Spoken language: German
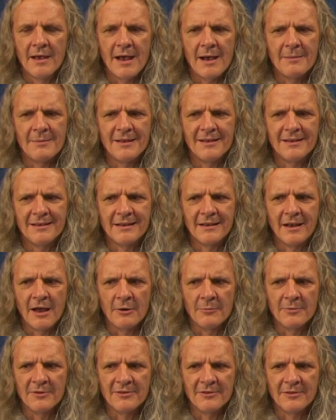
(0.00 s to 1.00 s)
Aber ich
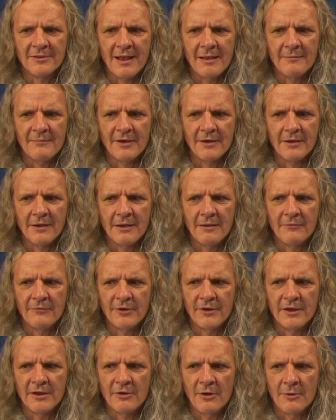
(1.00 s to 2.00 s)
glaube, es ist einfach
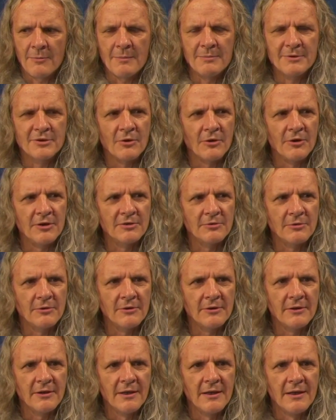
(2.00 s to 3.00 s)
von enormer
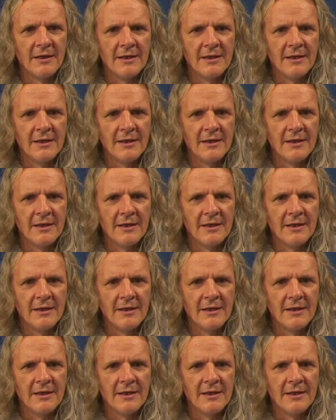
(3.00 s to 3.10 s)
Bedeutung,